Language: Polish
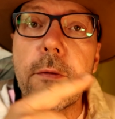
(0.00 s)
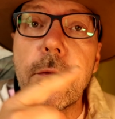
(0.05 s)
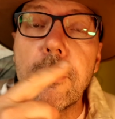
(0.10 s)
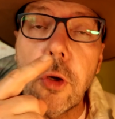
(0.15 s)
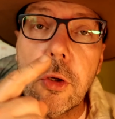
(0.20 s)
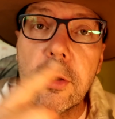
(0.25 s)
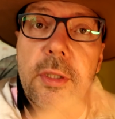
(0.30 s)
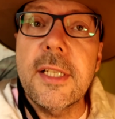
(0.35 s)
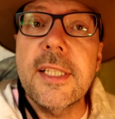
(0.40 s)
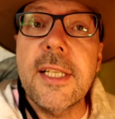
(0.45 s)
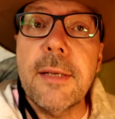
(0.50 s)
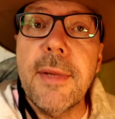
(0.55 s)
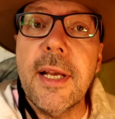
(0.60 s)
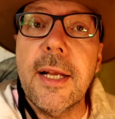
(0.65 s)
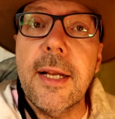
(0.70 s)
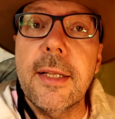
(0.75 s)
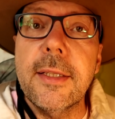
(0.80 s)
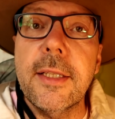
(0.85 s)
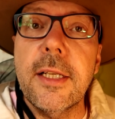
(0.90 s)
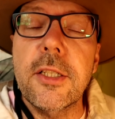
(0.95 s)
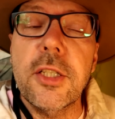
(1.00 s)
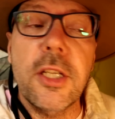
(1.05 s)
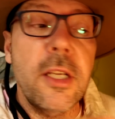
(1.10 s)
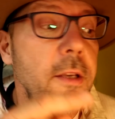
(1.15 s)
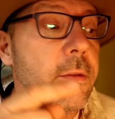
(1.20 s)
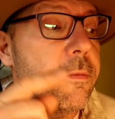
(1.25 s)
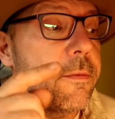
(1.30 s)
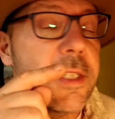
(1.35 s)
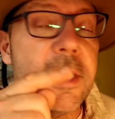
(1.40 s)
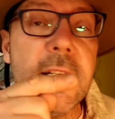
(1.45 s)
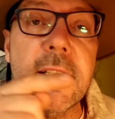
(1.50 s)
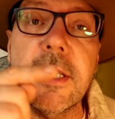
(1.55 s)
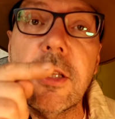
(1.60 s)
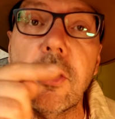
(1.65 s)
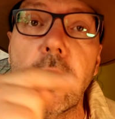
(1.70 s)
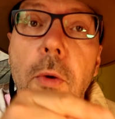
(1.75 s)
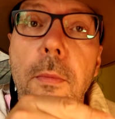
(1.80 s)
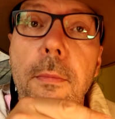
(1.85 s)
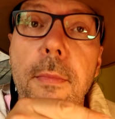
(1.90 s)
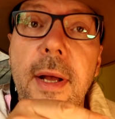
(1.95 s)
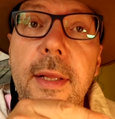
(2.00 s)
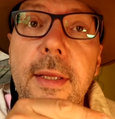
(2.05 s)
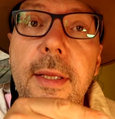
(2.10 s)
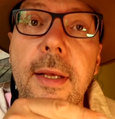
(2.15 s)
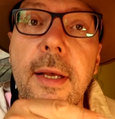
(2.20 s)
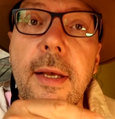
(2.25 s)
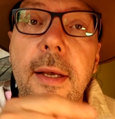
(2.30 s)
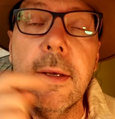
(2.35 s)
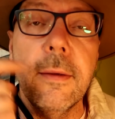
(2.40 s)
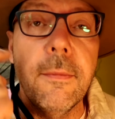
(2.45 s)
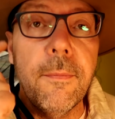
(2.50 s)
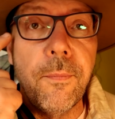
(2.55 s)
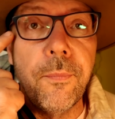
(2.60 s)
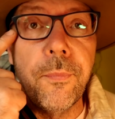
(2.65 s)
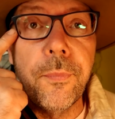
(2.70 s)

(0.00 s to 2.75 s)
Do tej samej klateczki wsadzę tą matkę,